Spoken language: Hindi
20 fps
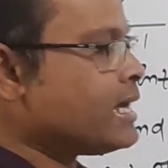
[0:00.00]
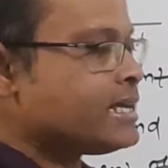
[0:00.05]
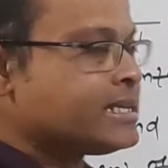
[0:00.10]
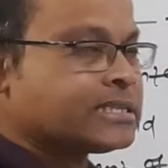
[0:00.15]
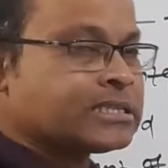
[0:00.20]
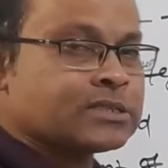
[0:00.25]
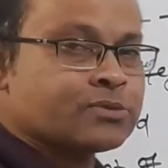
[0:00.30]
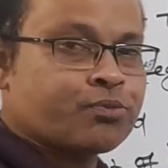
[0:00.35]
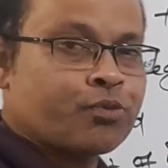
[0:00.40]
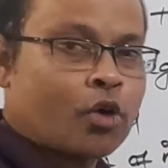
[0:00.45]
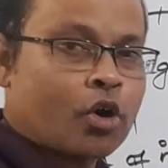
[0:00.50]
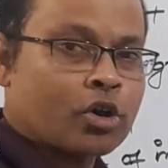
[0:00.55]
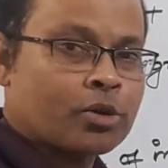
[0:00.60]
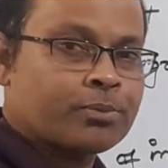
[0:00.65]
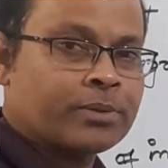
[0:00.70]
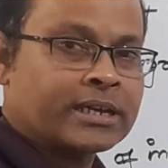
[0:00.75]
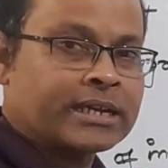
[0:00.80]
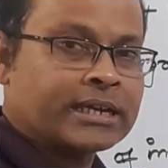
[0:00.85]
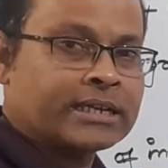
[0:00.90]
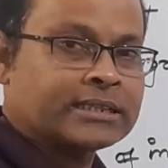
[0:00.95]
इस
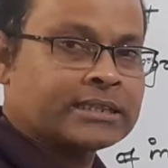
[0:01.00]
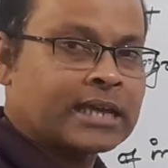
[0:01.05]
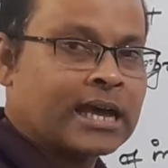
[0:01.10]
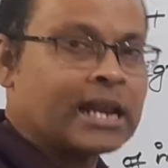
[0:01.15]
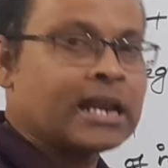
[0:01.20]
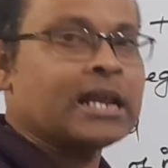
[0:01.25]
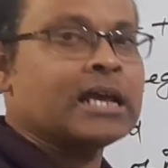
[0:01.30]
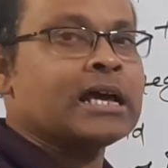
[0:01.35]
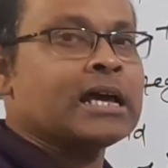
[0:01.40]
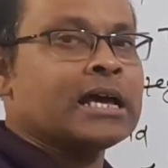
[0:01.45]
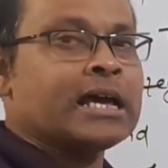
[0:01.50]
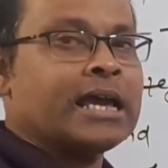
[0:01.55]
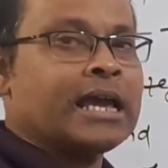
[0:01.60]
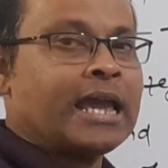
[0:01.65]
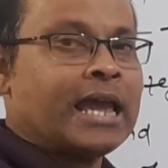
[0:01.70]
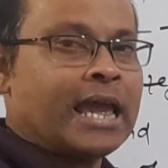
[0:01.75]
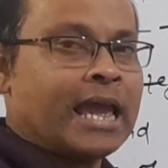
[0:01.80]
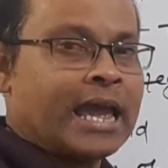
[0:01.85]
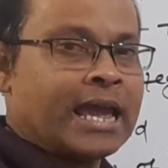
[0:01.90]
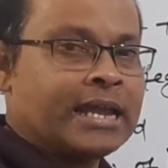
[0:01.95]
फॉर्मूले के अंदर
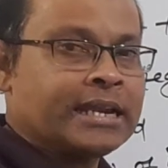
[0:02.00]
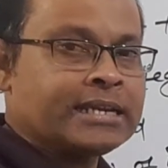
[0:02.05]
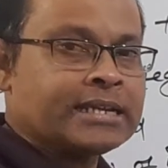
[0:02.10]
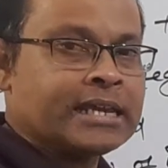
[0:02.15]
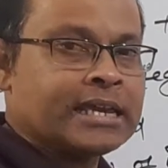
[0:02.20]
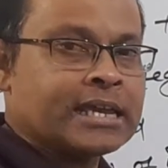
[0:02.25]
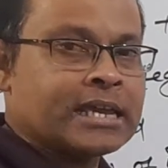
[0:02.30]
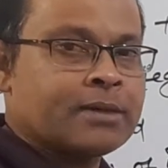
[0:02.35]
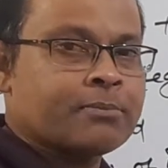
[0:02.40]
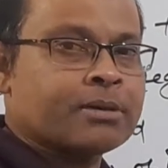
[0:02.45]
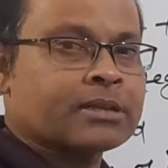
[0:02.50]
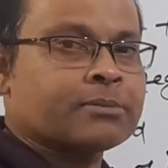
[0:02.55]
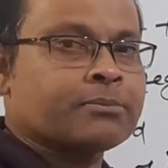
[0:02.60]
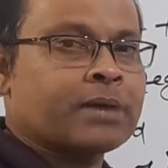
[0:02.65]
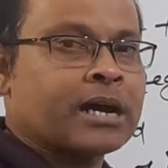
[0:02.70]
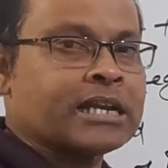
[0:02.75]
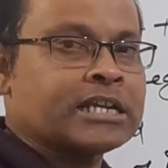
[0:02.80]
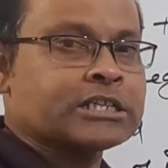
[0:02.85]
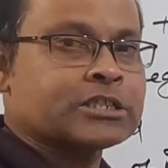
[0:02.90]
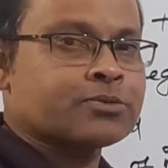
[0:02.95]
एन की कीमत
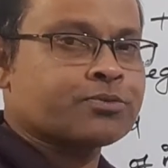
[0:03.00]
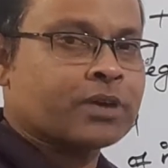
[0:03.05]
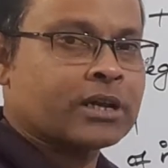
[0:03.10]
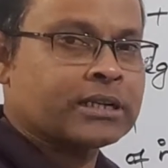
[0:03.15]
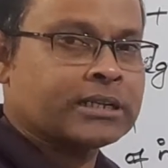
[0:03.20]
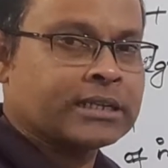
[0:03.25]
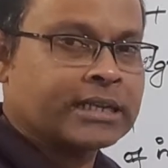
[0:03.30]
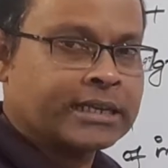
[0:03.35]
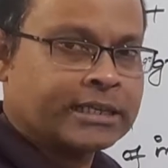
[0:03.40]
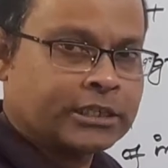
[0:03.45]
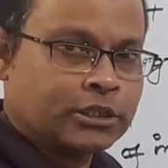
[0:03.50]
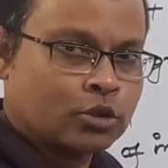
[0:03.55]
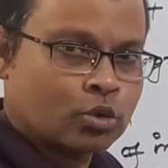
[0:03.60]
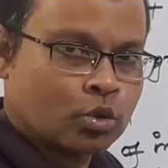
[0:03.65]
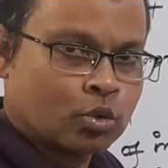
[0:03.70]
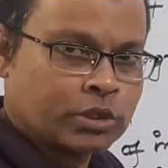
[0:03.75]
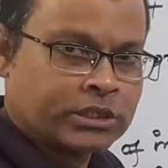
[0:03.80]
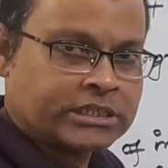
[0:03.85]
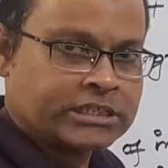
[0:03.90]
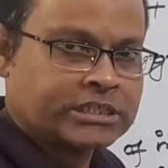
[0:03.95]
माइनस वन नहीं
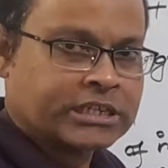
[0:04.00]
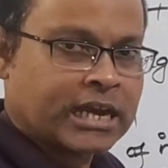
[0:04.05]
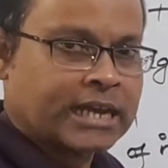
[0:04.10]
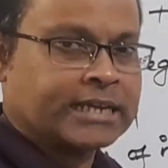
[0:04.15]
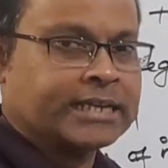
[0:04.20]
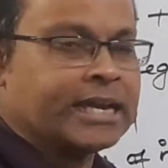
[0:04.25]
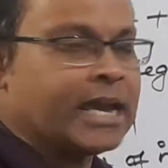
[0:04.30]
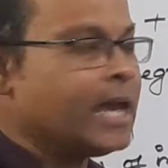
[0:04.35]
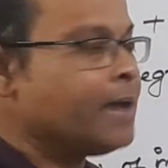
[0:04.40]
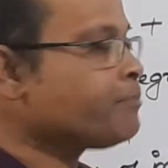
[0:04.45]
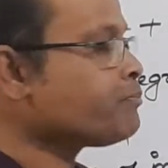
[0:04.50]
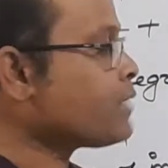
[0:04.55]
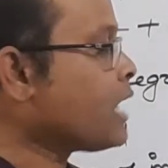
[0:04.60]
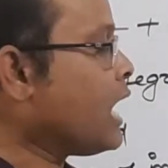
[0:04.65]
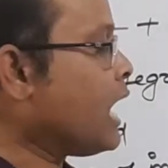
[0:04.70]
होनी चाहिए